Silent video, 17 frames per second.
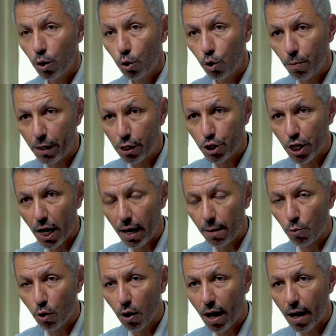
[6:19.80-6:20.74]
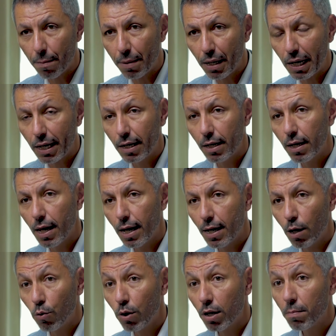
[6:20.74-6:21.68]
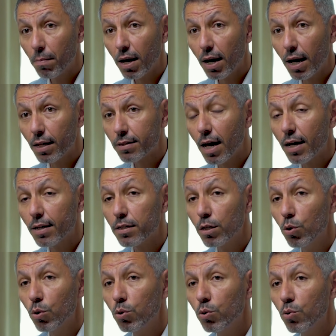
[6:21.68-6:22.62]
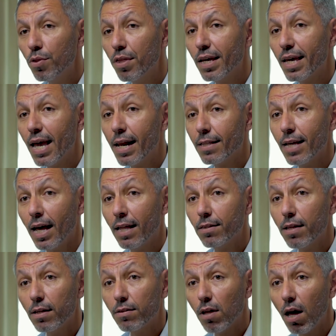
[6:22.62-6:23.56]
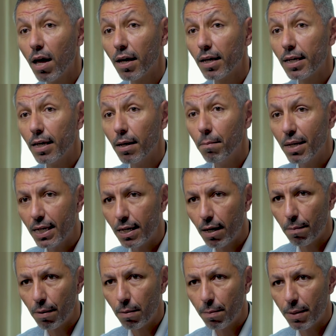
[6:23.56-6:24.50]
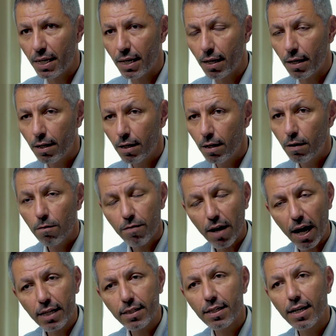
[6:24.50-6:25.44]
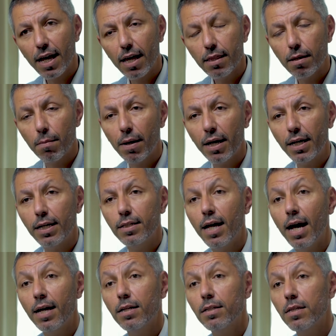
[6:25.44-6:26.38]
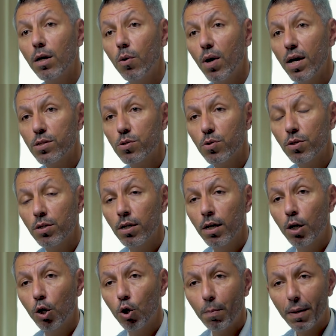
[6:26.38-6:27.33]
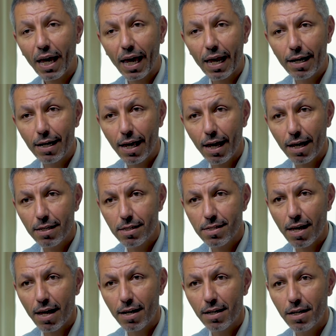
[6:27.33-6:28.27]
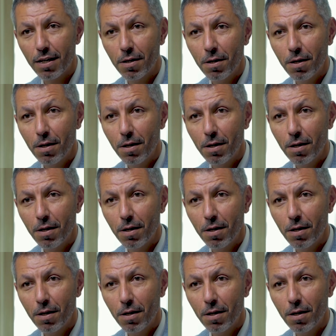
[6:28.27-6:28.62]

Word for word: وبالجهة المقابلة لو المرأة طاقة الأنوثة كانت عندها طاغية مية بالمية فأيضا هذا بعيد عن التوازن وبيخليها إنسانة